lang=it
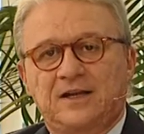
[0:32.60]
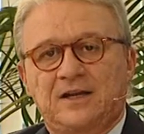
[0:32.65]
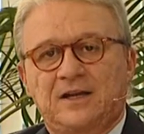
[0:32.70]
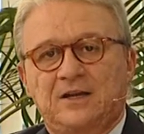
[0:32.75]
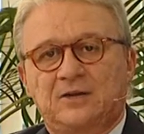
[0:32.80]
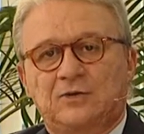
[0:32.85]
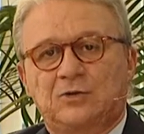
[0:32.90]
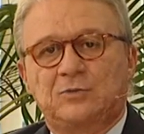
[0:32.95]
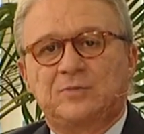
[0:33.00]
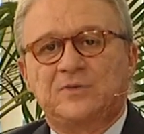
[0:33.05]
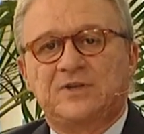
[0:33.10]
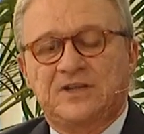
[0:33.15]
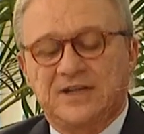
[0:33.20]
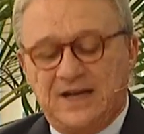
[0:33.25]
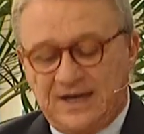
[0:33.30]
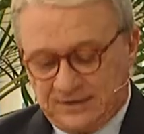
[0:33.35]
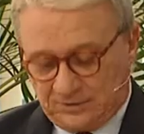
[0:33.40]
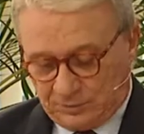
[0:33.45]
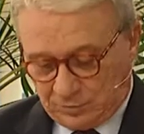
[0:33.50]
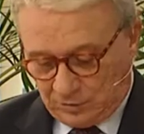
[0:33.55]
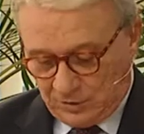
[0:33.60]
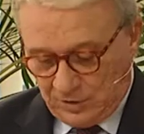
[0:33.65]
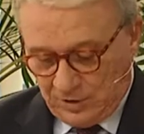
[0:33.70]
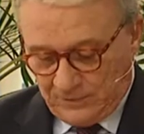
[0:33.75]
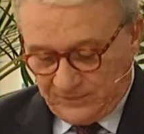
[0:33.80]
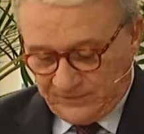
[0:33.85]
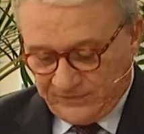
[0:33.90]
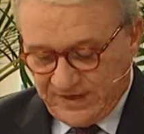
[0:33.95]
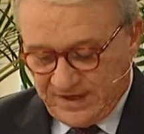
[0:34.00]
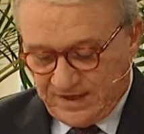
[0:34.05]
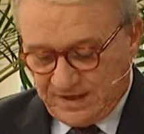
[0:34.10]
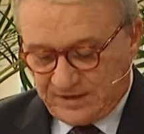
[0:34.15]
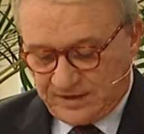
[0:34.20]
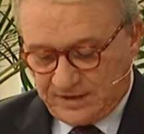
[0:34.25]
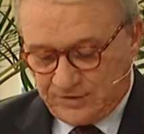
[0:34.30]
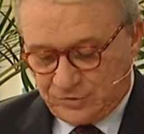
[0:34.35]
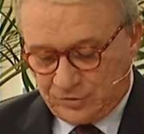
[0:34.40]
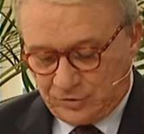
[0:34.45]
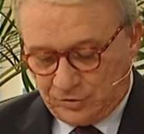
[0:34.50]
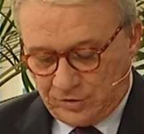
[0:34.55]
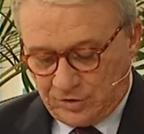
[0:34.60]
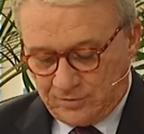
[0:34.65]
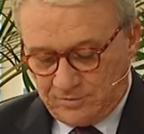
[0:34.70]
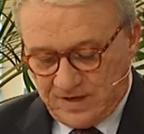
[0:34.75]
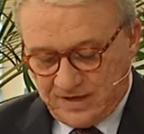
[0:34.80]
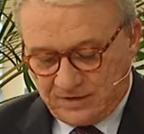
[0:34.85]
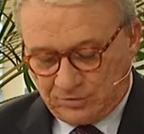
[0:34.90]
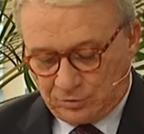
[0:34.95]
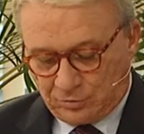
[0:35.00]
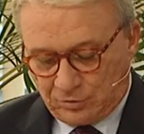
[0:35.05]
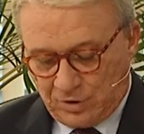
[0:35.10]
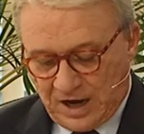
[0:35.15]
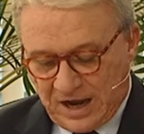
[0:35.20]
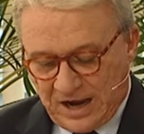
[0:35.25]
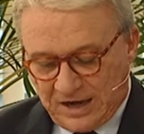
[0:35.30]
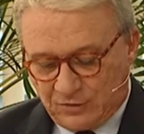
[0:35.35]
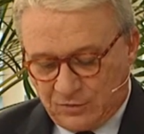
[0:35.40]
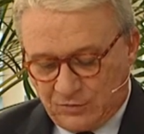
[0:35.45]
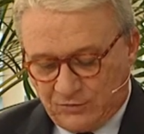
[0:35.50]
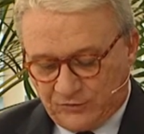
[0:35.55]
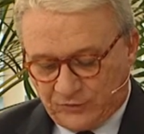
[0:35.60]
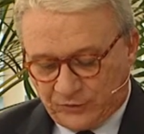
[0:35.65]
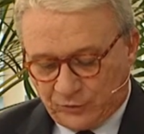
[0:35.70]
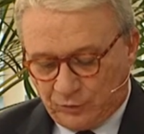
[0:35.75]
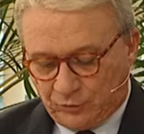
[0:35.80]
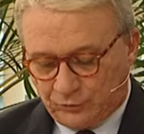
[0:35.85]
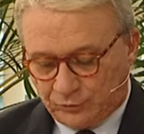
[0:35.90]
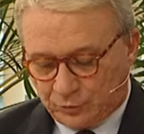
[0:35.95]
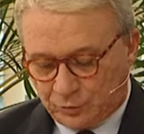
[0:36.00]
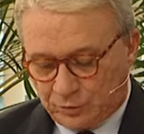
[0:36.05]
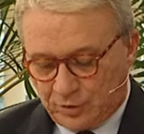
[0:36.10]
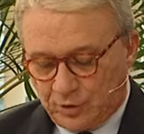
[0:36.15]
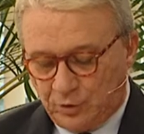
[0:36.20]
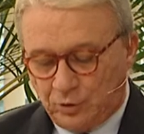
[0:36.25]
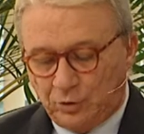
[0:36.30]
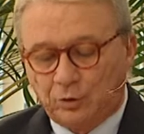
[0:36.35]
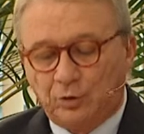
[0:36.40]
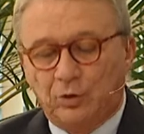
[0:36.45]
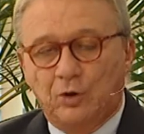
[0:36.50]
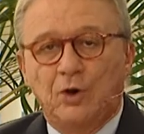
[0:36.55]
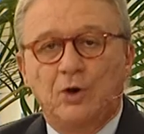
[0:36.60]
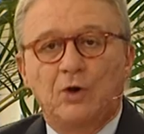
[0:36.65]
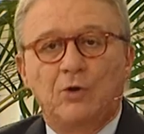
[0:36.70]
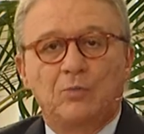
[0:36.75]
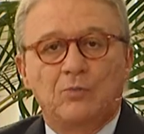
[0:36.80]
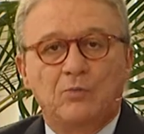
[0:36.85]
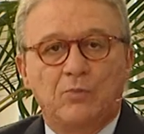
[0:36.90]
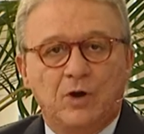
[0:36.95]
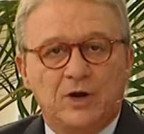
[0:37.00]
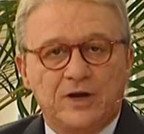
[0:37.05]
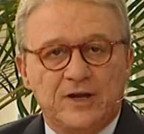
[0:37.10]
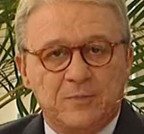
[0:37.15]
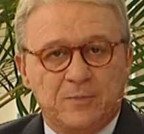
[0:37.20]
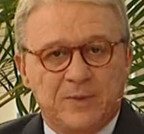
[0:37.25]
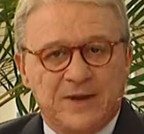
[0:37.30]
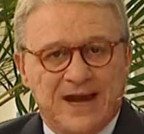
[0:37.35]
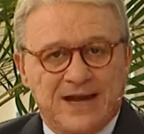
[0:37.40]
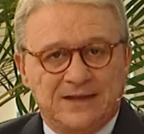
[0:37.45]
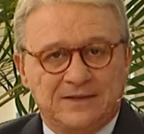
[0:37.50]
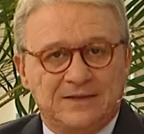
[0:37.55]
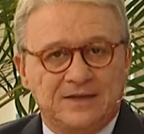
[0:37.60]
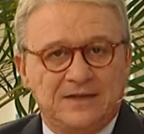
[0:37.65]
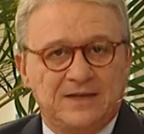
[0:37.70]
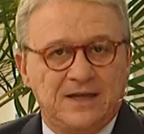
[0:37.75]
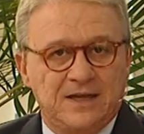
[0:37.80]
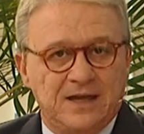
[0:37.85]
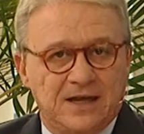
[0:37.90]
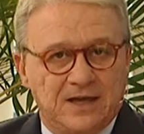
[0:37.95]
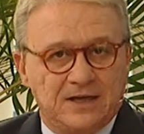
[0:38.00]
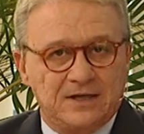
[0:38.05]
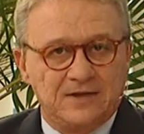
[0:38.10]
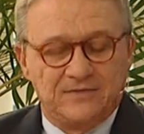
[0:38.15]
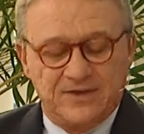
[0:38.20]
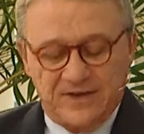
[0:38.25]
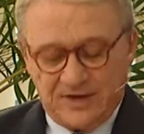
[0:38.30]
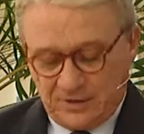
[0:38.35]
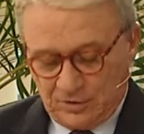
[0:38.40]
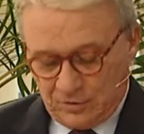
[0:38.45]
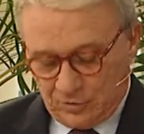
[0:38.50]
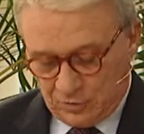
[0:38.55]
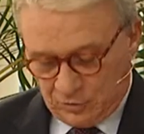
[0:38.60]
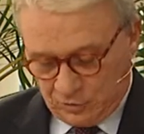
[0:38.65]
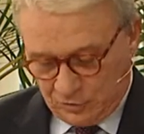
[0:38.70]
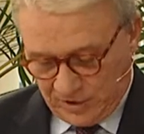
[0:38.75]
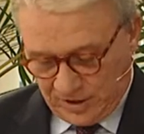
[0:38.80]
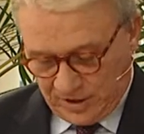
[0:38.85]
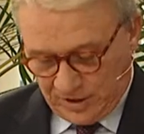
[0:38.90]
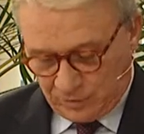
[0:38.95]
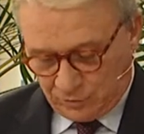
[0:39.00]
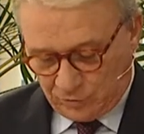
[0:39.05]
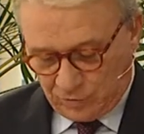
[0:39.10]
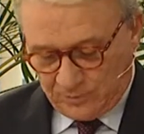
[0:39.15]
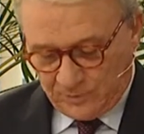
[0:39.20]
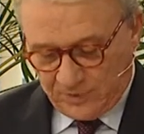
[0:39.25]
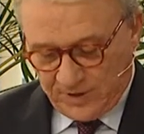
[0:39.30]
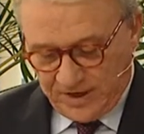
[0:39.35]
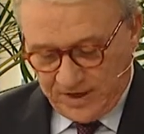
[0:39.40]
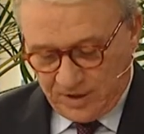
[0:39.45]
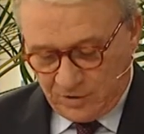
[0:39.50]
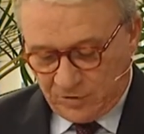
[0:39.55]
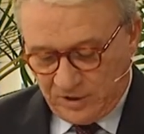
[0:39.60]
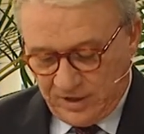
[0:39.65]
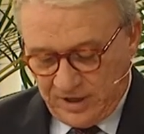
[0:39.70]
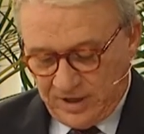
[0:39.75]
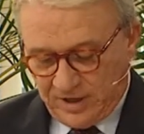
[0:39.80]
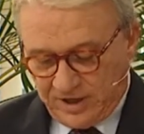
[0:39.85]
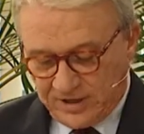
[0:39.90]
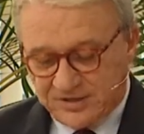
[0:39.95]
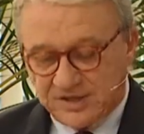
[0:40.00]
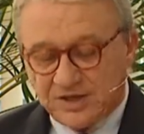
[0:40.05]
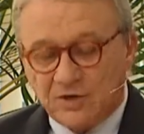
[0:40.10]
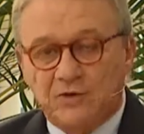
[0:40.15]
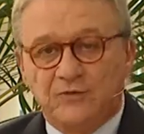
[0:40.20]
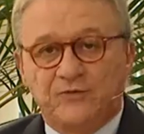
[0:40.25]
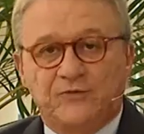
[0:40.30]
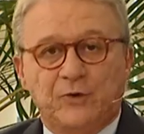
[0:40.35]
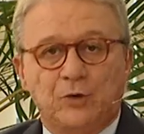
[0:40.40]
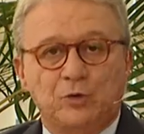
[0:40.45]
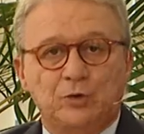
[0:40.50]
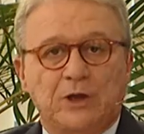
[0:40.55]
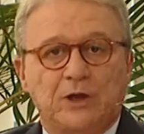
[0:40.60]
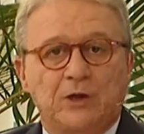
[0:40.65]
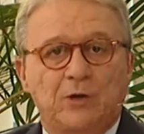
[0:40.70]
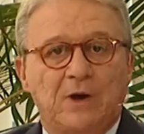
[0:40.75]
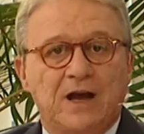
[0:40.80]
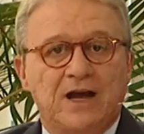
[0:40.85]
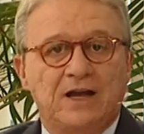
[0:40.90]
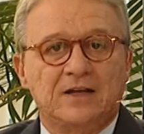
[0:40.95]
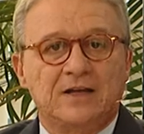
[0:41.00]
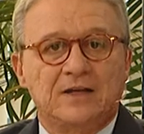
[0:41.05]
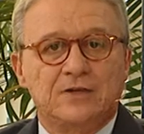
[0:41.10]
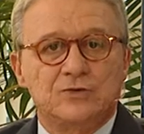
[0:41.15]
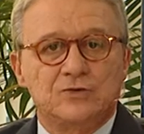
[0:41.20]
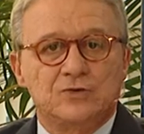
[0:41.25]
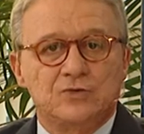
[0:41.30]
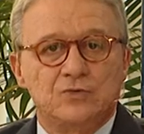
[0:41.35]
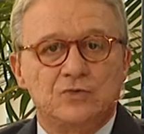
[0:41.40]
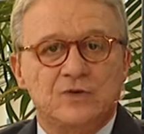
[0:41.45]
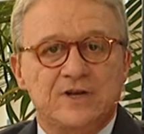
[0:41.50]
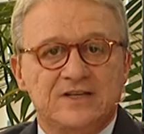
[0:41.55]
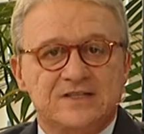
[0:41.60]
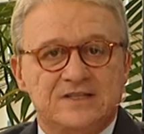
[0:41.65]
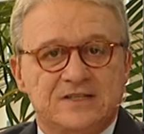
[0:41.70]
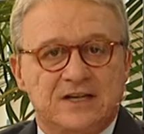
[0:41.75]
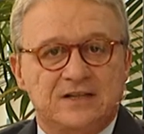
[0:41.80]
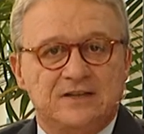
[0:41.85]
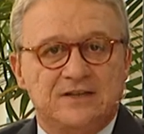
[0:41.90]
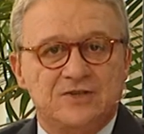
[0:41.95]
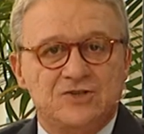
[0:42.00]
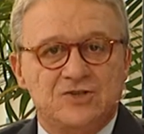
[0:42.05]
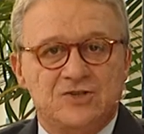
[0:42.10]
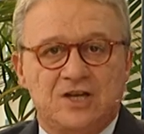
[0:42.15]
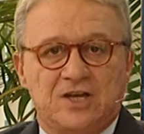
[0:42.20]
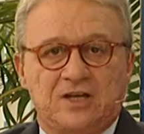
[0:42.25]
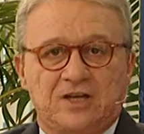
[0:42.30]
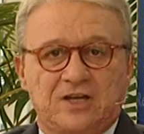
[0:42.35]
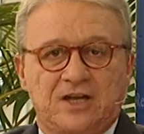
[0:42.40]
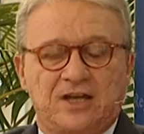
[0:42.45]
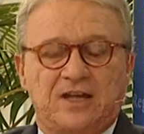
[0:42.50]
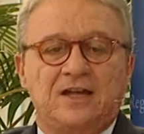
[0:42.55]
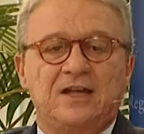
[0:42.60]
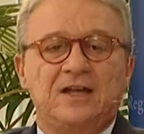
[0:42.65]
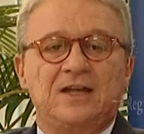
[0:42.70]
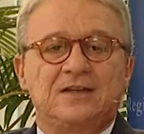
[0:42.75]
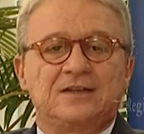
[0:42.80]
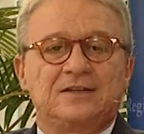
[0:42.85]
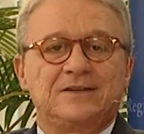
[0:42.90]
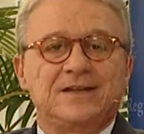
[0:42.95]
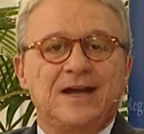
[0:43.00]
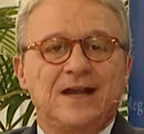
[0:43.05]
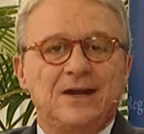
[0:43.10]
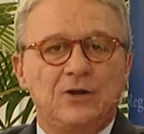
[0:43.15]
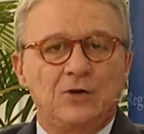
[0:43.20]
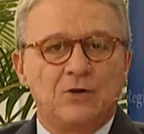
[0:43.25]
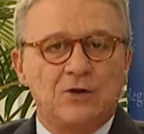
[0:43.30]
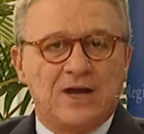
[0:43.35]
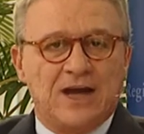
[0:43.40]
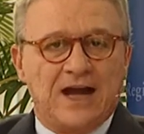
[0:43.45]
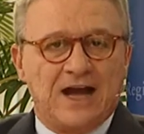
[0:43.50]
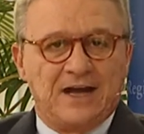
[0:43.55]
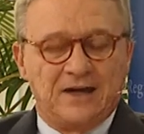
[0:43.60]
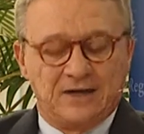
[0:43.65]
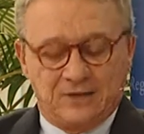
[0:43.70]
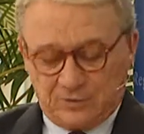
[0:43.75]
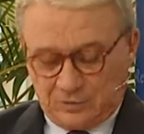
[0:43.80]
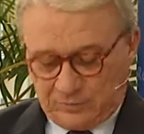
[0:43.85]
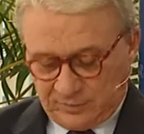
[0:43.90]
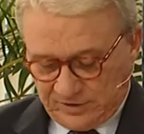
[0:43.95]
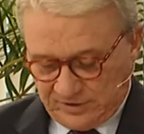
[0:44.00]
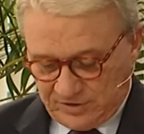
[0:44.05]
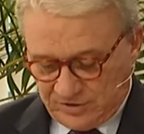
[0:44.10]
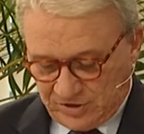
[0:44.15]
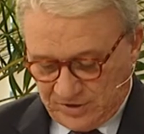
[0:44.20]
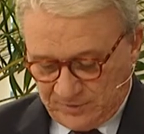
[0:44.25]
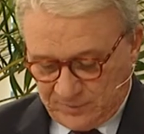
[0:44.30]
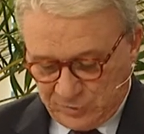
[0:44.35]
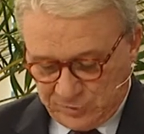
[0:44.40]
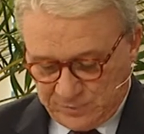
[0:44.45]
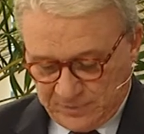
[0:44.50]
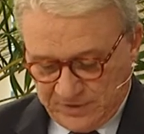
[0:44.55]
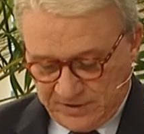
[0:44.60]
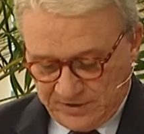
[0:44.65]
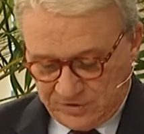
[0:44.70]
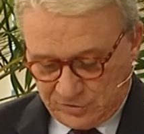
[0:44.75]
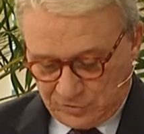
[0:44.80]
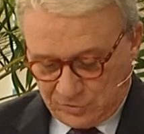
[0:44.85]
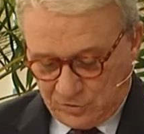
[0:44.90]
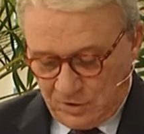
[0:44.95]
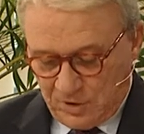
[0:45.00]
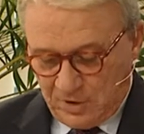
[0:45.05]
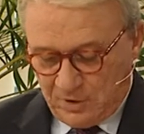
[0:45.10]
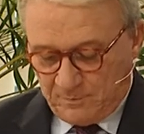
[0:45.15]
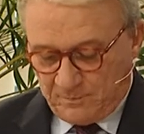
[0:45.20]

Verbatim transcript: nel comitato delle regioni, mettono a confronto le loro buone pratiche a livello europeo e si confrontano anche sulle strategie che dal locale, come diciamo spesso,